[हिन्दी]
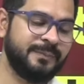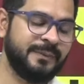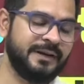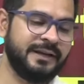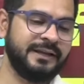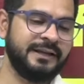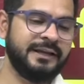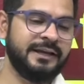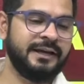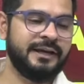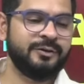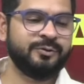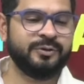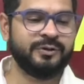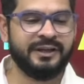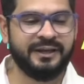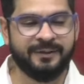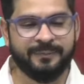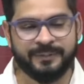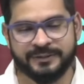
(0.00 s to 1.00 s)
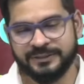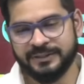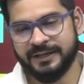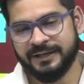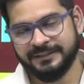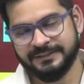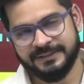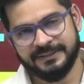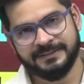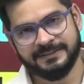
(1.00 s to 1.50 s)
मिले तो देखिए बच्चा
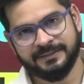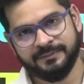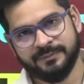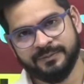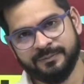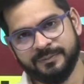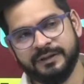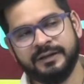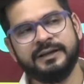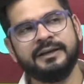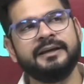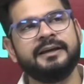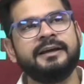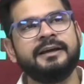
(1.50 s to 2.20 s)
आज के समय में